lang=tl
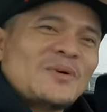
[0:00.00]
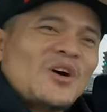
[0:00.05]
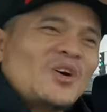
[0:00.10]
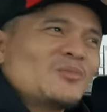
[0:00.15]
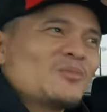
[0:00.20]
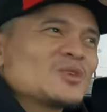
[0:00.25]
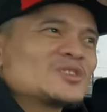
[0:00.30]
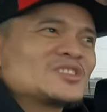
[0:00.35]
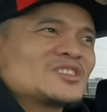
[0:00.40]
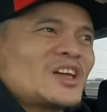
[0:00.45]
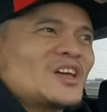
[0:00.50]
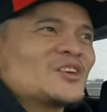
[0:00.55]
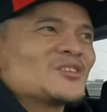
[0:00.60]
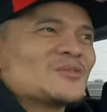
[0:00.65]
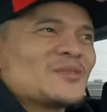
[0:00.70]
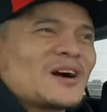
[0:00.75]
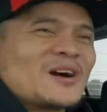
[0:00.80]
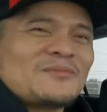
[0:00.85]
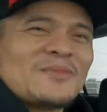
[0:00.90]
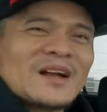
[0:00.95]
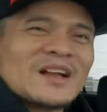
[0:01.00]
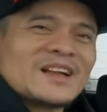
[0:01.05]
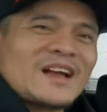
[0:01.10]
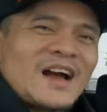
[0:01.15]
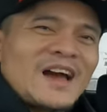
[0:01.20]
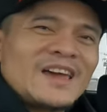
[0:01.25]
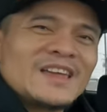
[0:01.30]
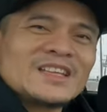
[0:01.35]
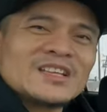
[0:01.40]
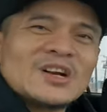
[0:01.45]
paubos na yung mga
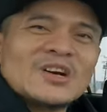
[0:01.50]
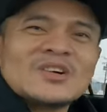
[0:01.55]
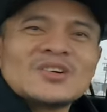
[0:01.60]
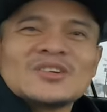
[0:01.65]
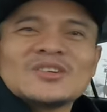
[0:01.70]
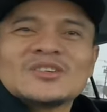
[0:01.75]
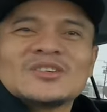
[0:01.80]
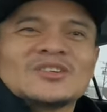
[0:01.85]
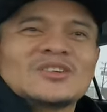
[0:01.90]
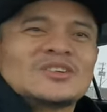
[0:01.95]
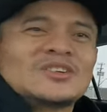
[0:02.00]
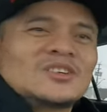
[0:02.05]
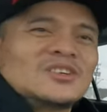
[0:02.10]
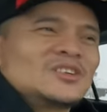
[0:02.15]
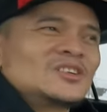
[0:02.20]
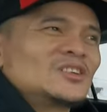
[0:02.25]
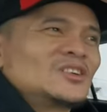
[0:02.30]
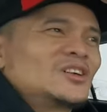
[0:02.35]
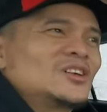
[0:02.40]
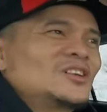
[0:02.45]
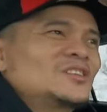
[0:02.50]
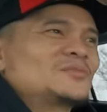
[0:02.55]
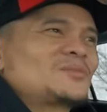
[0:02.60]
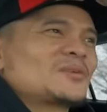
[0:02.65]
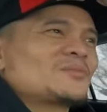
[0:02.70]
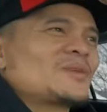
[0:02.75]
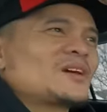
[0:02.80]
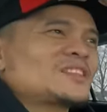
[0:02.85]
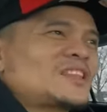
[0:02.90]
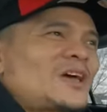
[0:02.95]
pagkain ko ah, wow. uh,
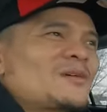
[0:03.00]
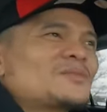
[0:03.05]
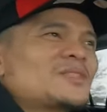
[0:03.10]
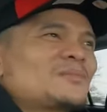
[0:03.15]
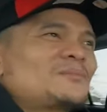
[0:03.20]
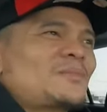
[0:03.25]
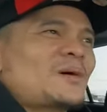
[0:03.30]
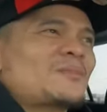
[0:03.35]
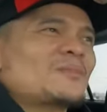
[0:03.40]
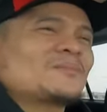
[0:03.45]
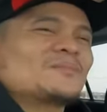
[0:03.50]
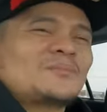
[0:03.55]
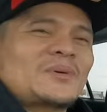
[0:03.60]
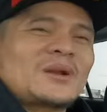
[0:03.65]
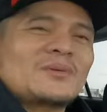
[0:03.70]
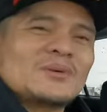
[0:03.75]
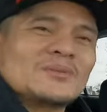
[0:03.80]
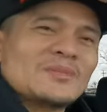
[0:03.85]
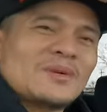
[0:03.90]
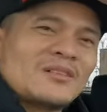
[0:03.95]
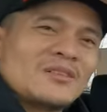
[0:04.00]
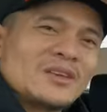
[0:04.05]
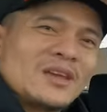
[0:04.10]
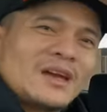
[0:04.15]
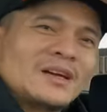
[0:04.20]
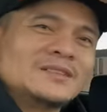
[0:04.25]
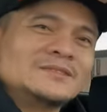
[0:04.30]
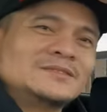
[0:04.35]
pag may time na pa, pa naman mamaya